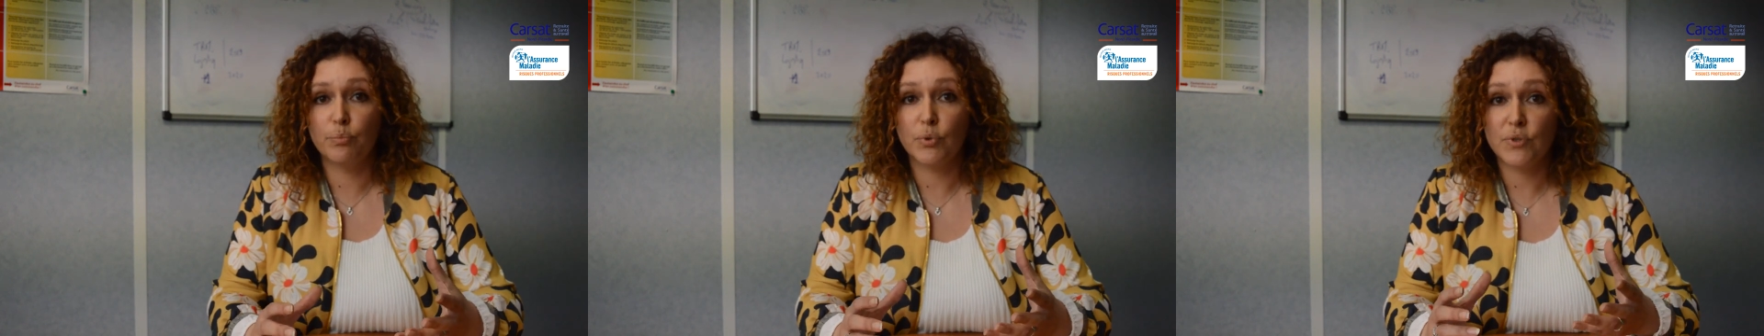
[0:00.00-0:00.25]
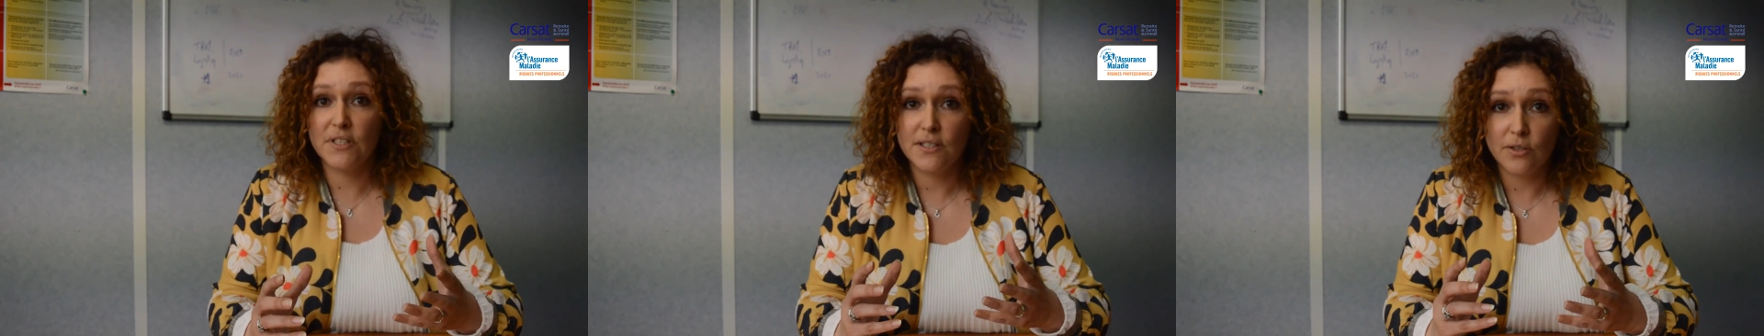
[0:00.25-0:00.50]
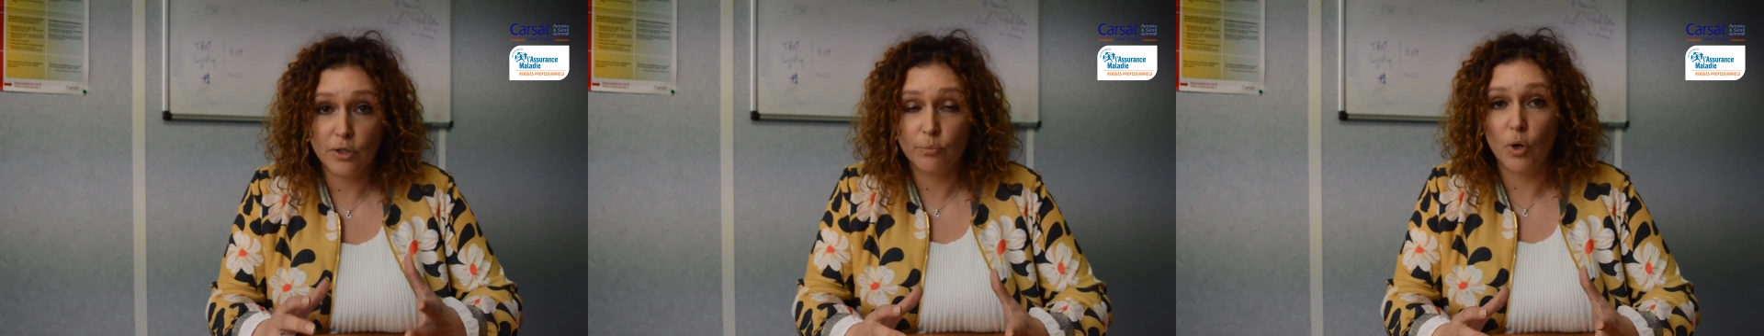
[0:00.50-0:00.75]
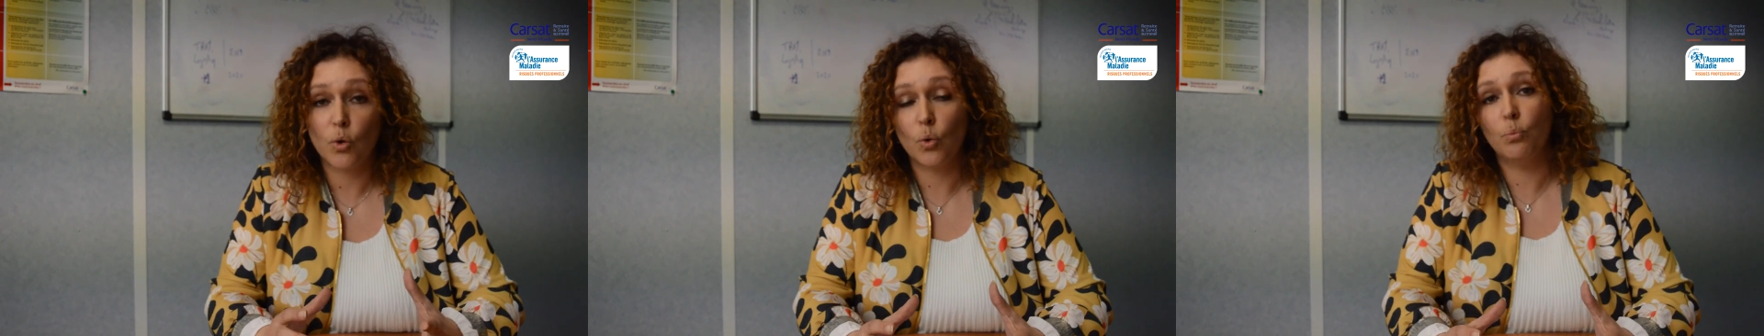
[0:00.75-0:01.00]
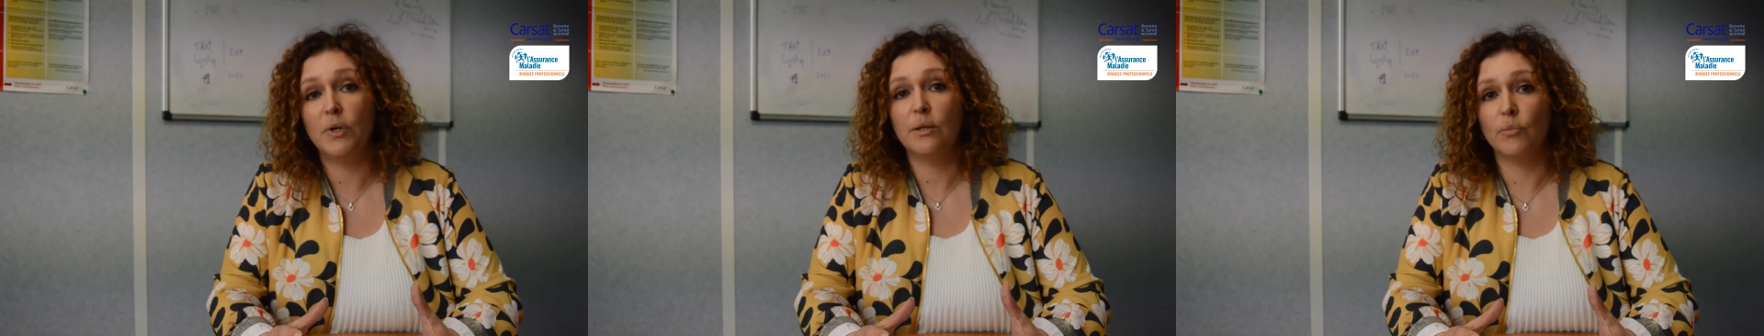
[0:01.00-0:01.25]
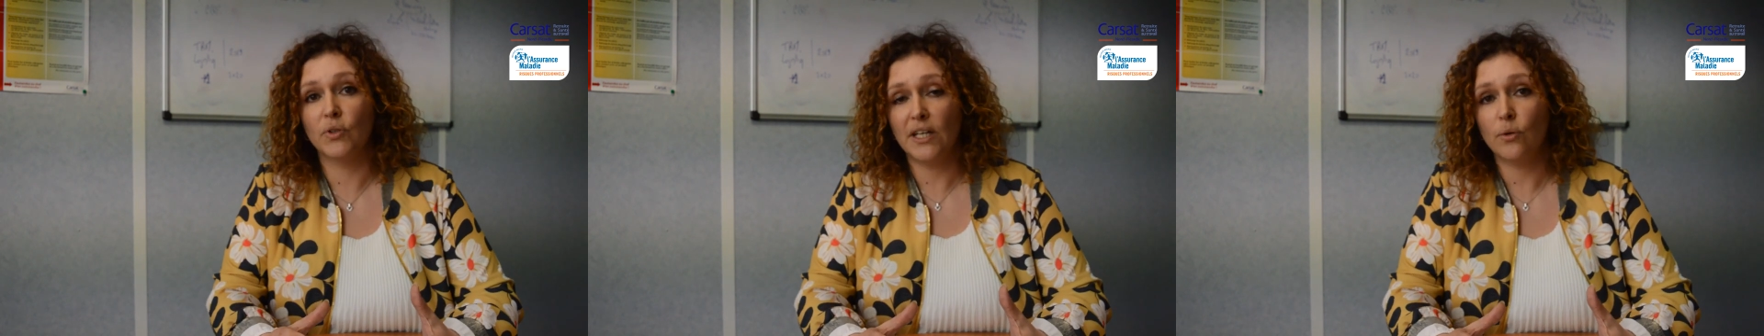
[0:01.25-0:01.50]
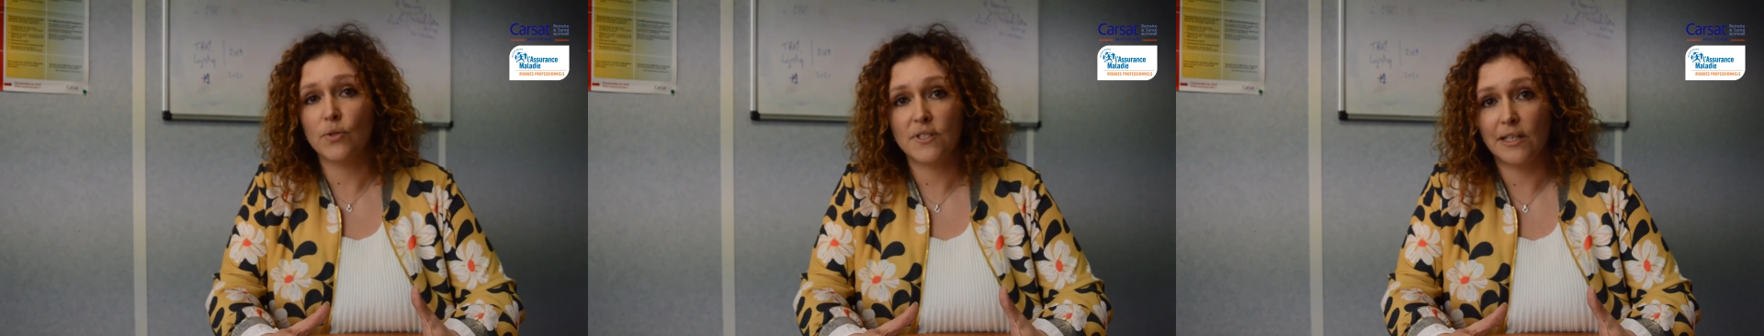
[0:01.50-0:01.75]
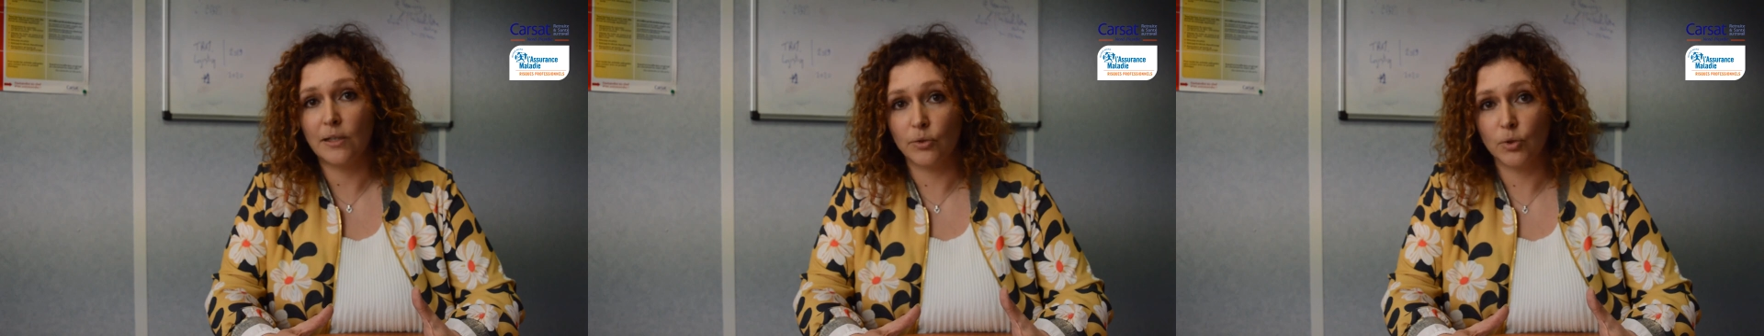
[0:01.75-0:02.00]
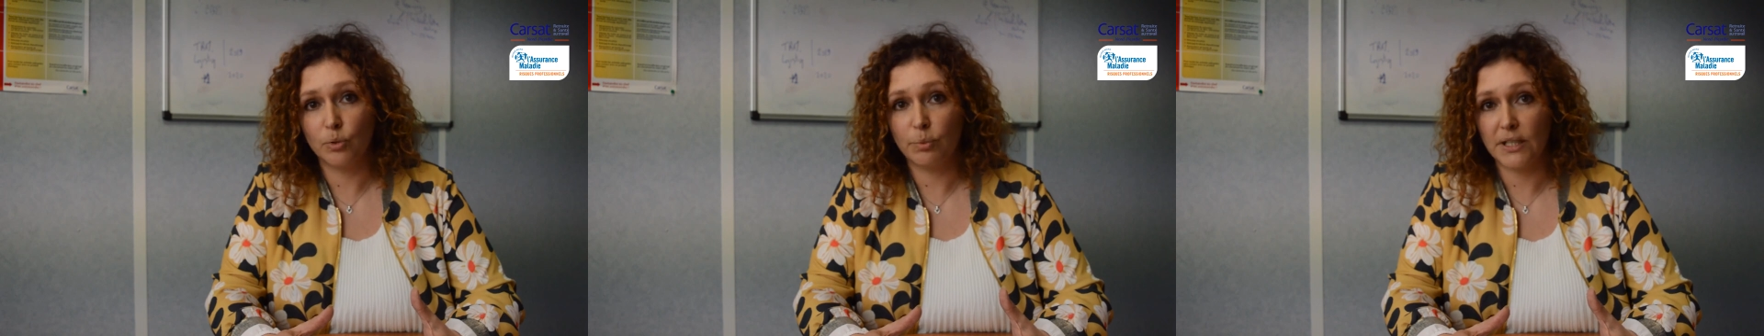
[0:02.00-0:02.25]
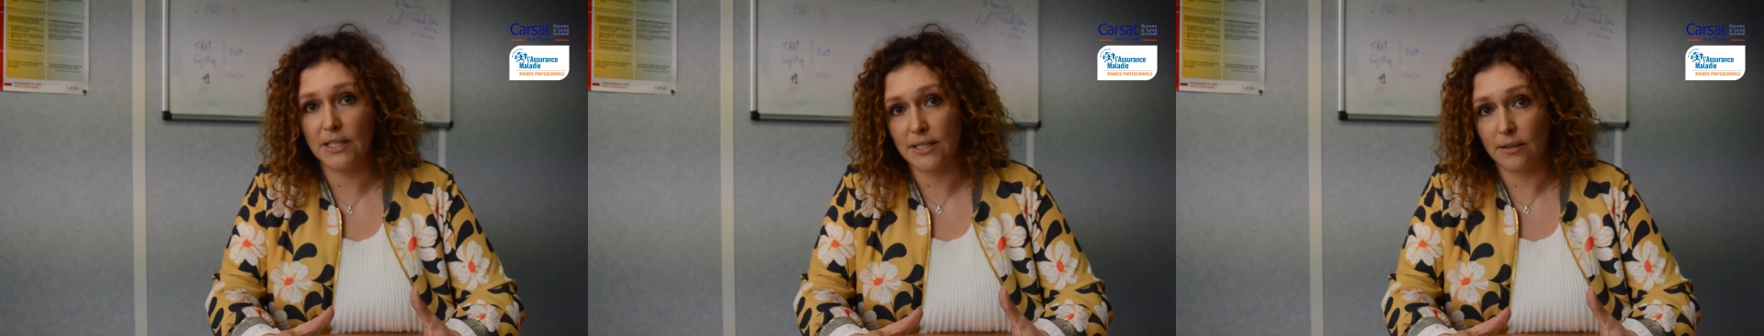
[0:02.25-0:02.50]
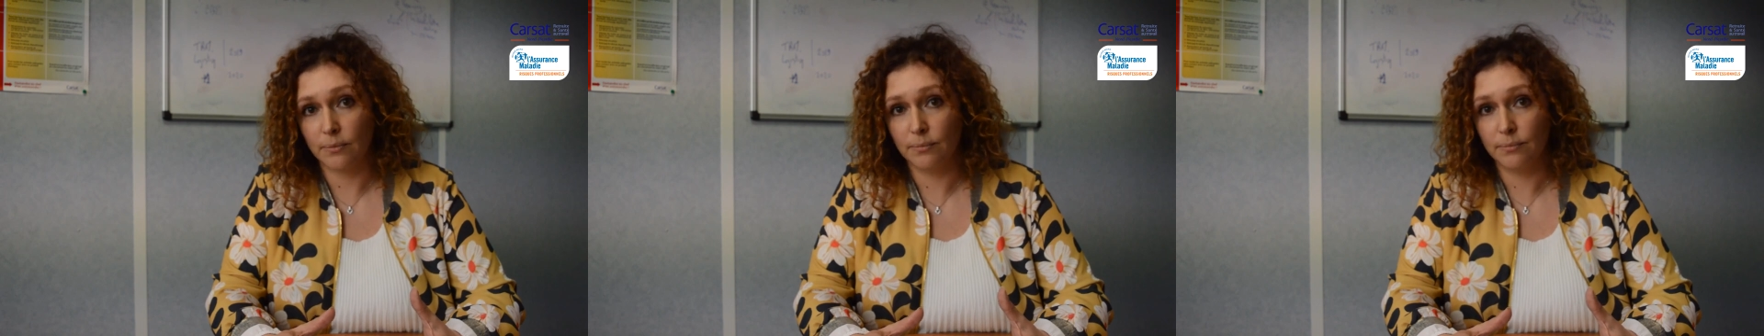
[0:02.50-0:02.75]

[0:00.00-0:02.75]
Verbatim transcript: positionnements complémentaires au sein l'entreprise.